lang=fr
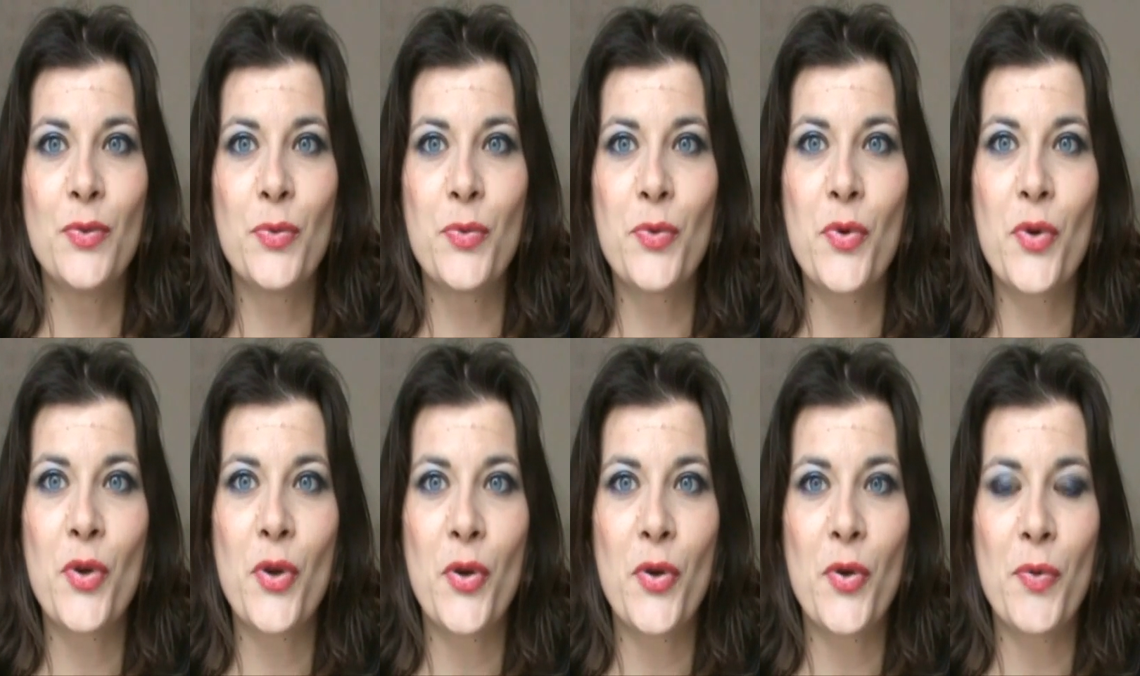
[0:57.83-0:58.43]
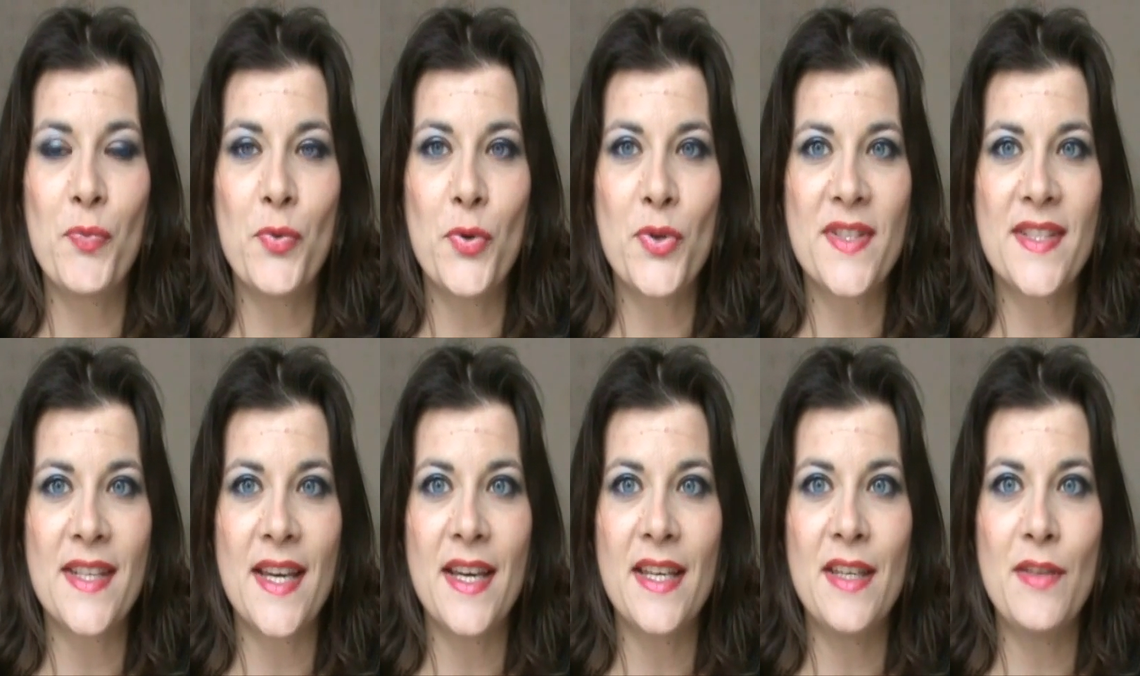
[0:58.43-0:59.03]
Donc pour
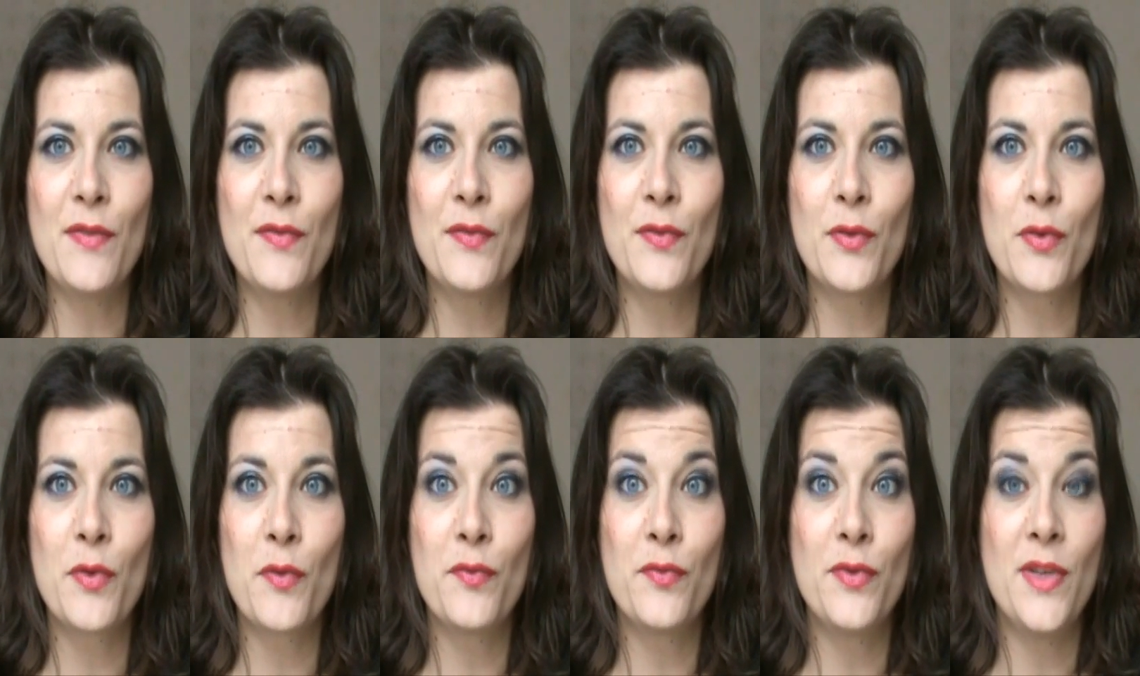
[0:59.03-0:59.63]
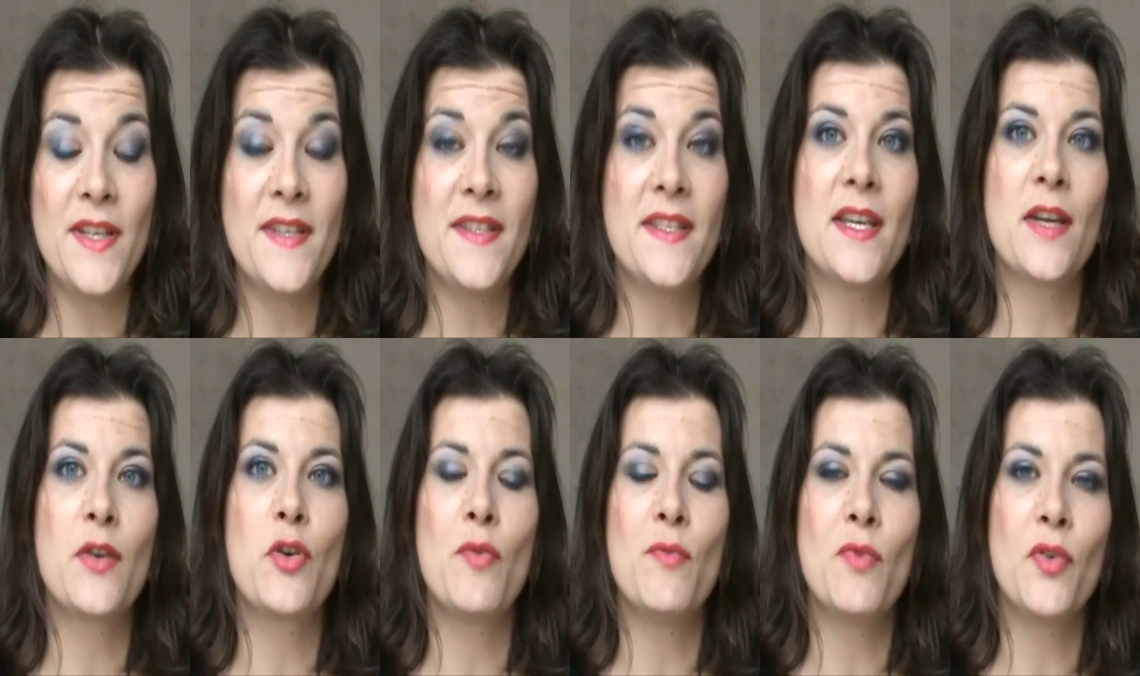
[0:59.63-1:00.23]
ça, il faut que vous
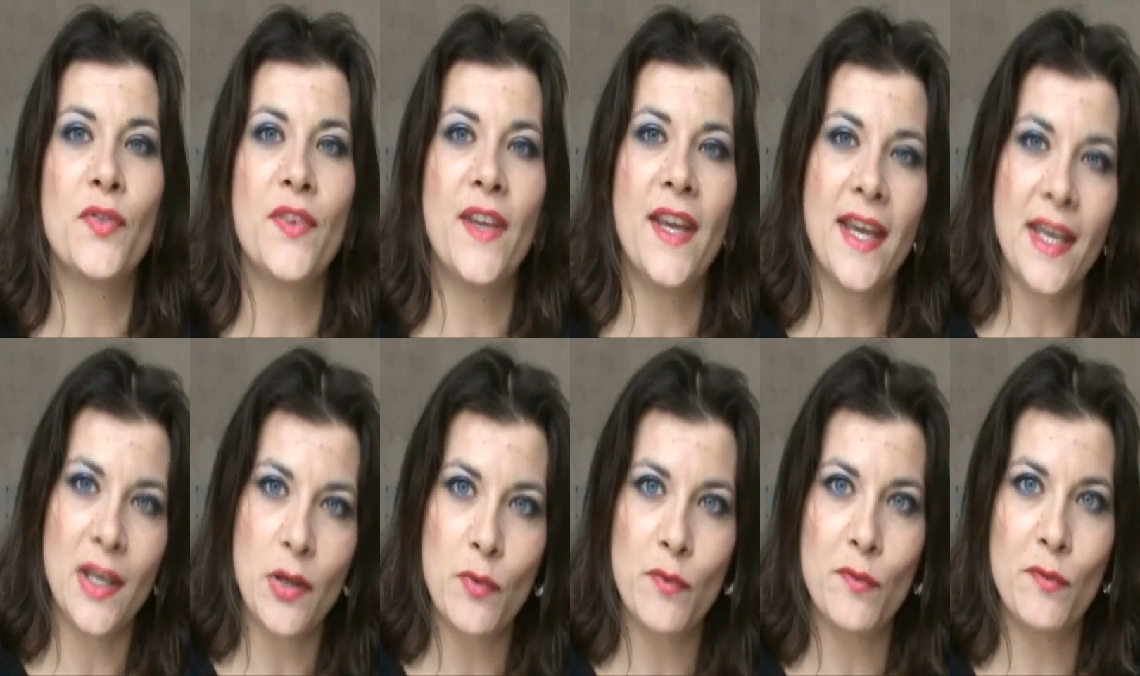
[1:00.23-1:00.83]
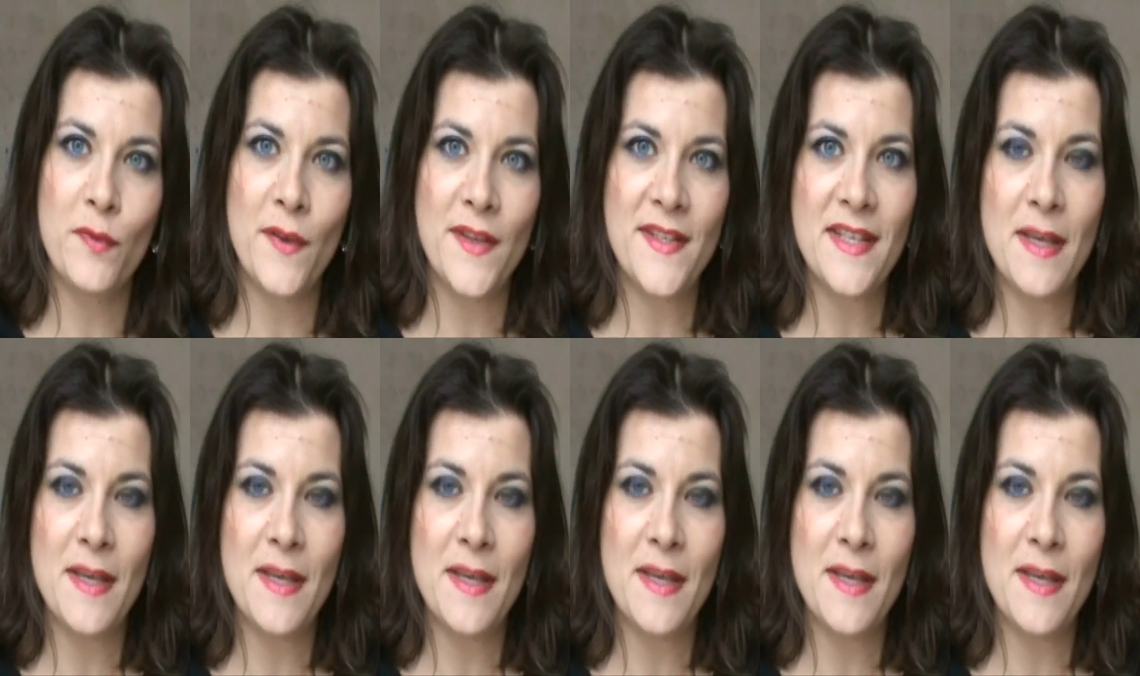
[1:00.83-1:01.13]
laissiez un commentaire et que vous